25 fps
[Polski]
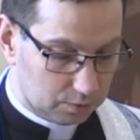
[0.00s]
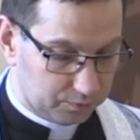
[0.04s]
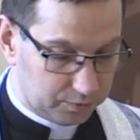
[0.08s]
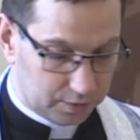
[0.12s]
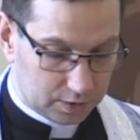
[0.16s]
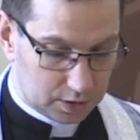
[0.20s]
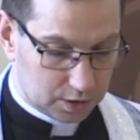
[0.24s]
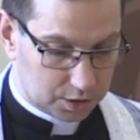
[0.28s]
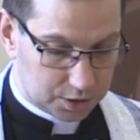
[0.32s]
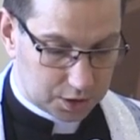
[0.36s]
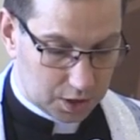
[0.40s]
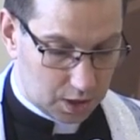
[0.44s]
o
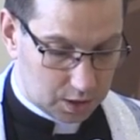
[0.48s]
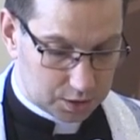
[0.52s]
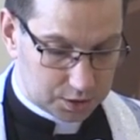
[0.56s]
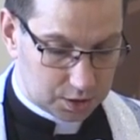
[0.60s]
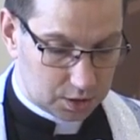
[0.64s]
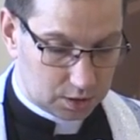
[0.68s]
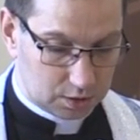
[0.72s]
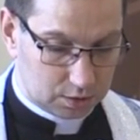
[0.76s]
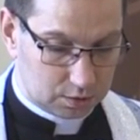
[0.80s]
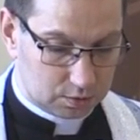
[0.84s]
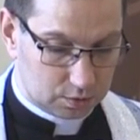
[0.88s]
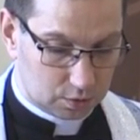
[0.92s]
wiele
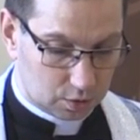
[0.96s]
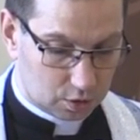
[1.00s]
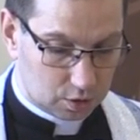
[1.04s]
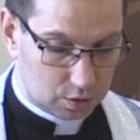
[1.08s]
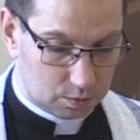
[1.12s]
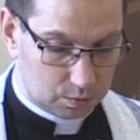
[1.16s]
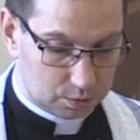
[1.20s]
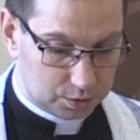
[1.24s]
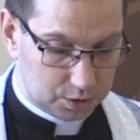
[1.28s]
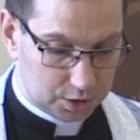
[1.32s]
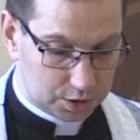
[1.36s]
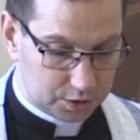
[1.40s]
rzadziej do
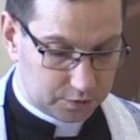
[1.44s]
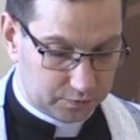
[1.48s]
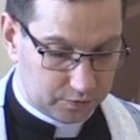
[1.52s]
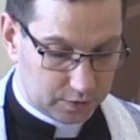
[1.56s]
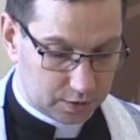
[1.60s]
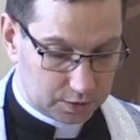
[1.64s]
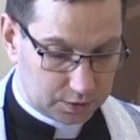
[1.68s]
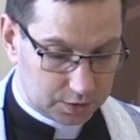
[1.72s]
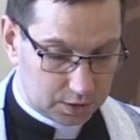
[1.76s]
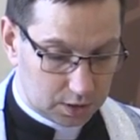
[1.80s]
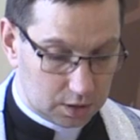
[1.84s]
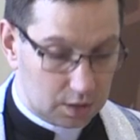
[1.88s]
Komunii
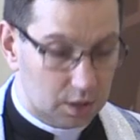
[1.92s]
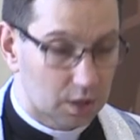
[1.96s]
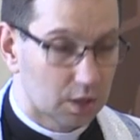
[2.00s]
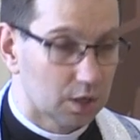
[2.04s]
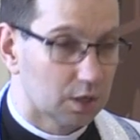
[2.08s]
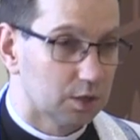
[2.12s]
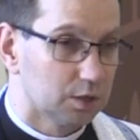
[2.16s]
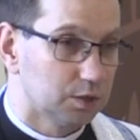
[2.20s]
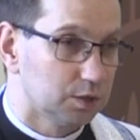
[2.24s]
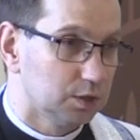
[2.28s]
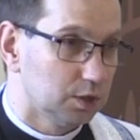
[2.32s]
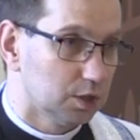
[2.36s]
Świętej
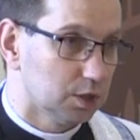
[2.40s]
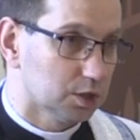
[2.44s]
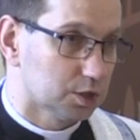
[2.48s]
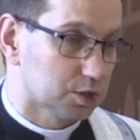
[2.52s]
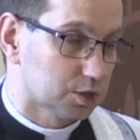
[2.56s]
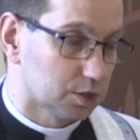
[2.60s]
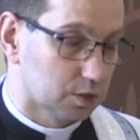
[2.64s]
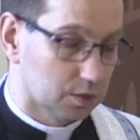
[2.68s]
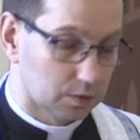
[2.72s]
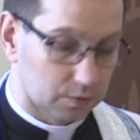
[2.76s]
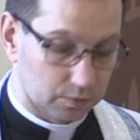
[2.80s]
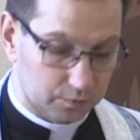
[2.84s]

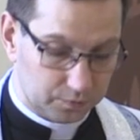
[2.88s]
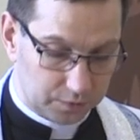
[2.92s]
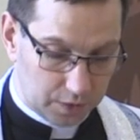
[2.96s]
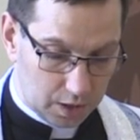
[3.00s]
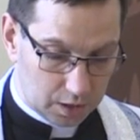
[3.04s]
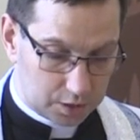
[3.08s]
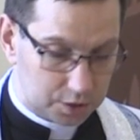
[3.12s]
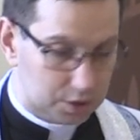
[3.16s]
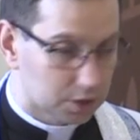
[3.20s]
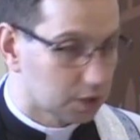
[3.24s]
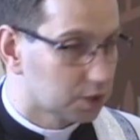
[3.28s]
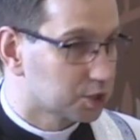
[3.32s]
niż w
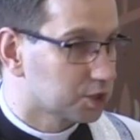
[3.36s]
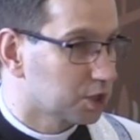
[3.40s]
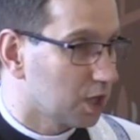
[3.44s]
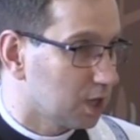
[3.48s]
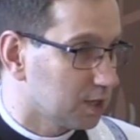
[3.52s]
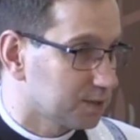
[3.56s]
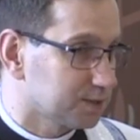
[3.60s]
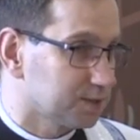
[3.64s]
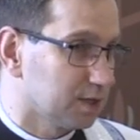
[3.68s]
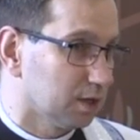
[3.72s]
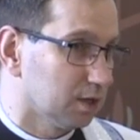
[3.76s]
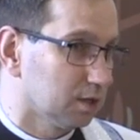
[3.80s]
naszych
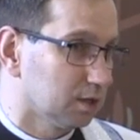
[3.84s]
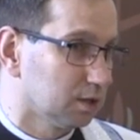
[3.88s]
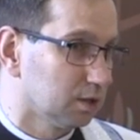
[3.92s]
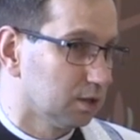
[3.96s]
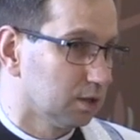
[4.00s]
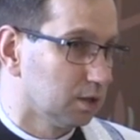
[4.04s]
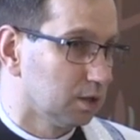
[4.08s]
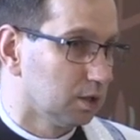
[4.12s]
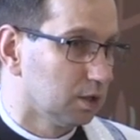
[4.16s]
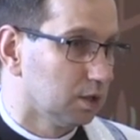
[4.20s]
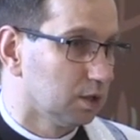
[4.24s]
czasach.